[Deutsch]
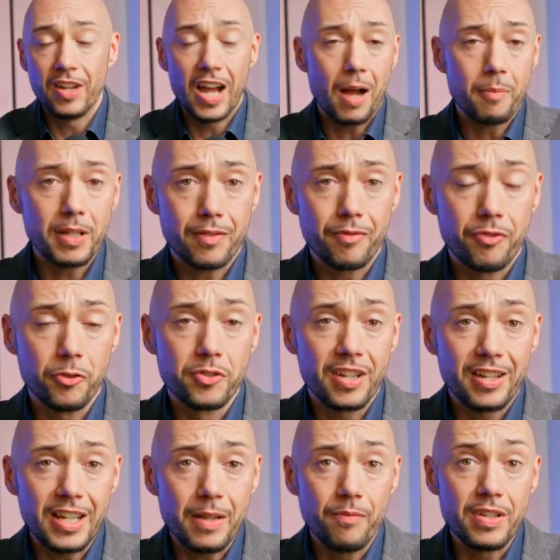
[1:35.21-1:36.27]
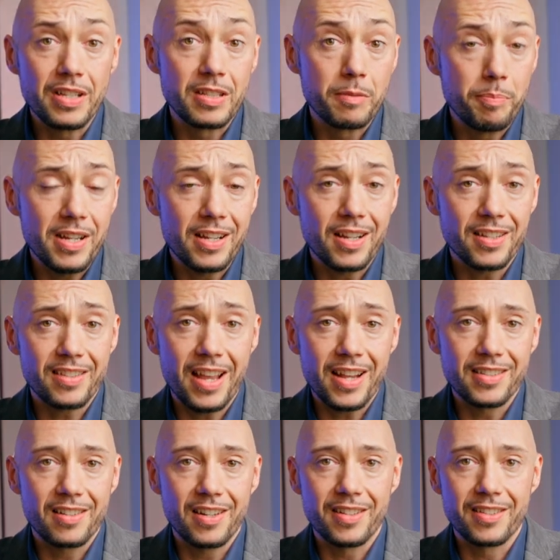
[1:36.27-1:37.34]
Wir arbeiten für Unternehmen wie Speakers
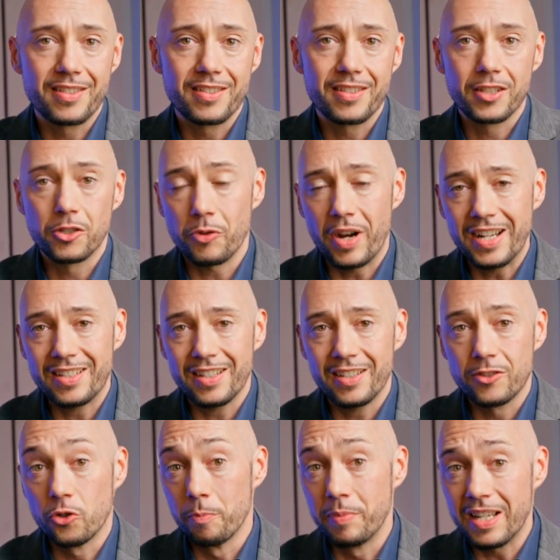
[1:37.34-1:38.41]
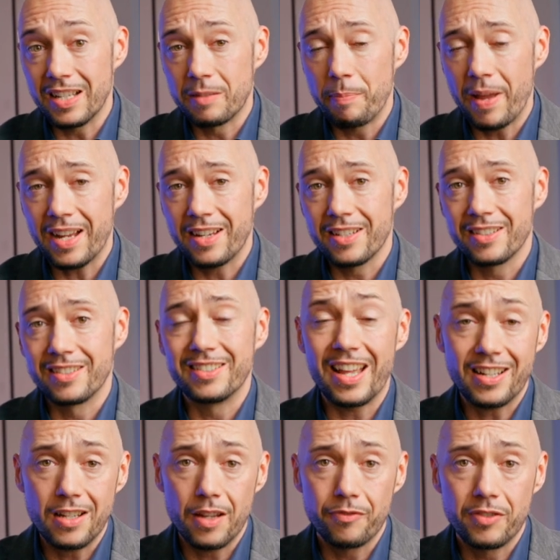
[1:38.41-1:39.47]
Excellence, Greater, Tobias Beck,
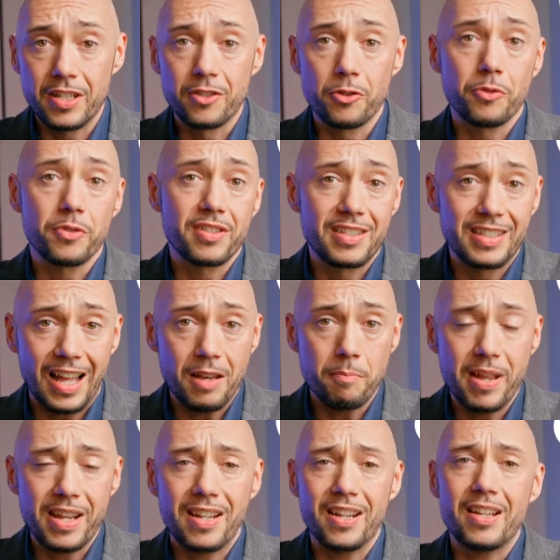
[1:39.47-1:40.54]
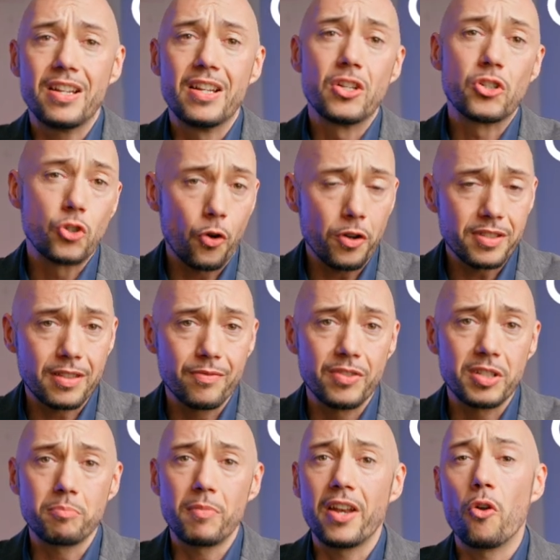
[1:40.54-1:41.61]
Deadlift Disost, Jan Becker, Thorsten
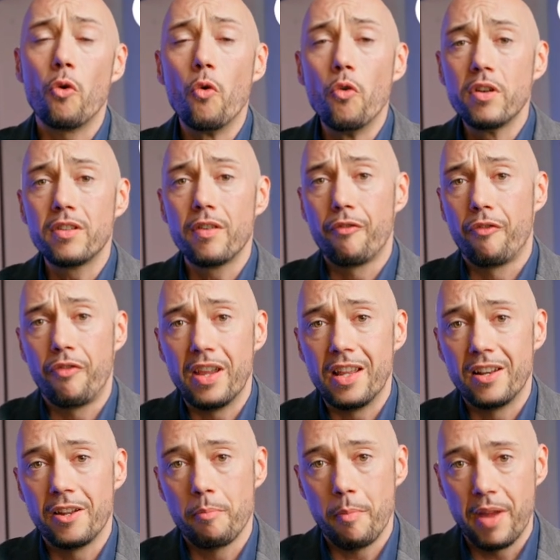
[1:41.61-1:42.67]
Wittmann und vielen